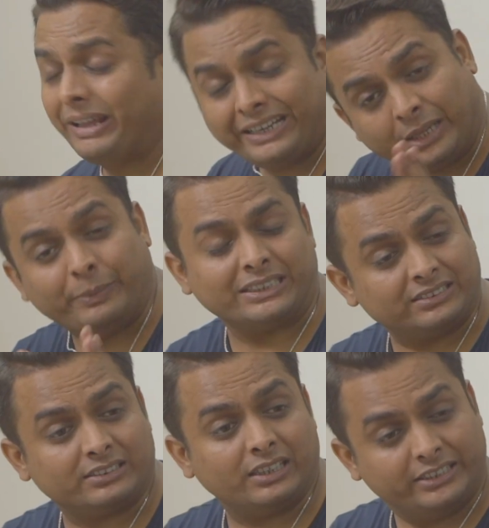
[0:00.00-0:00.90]
मैं नहीं
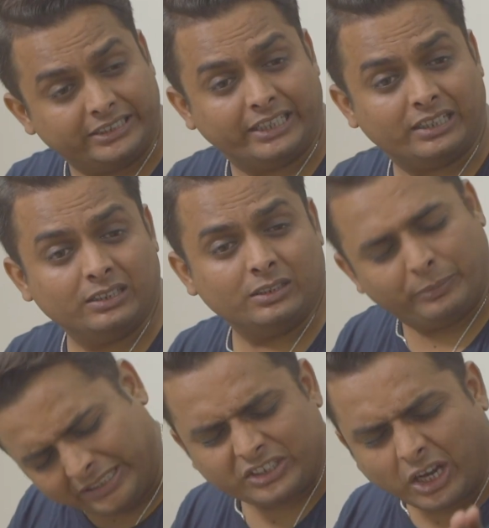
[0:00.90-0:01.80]
बता सकता ठीक है
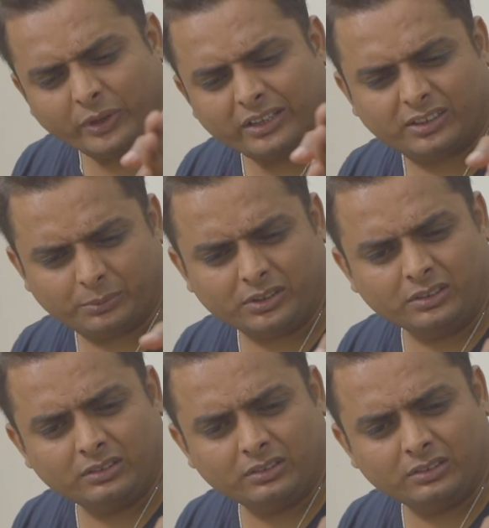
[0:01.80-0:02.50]
प्लीज जाओ यहाँ से अभी